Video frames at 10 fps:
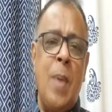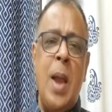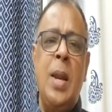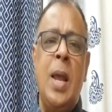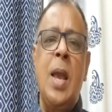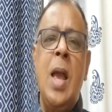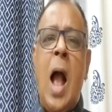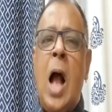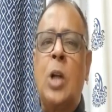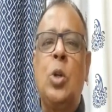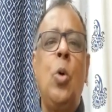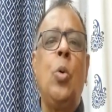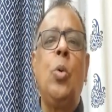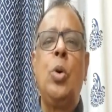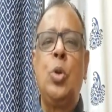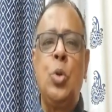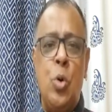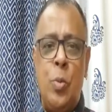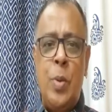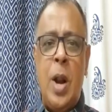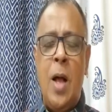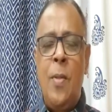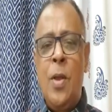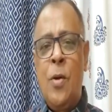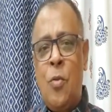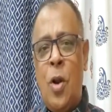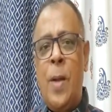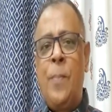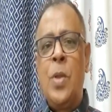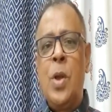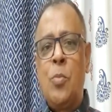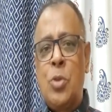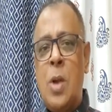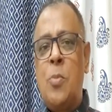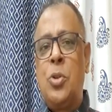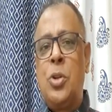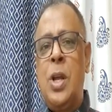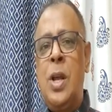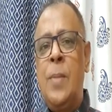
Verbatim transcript: বাইরে আসলে অন্য কিছু ঘটবে না ফলে প্রধানমন্ত্রী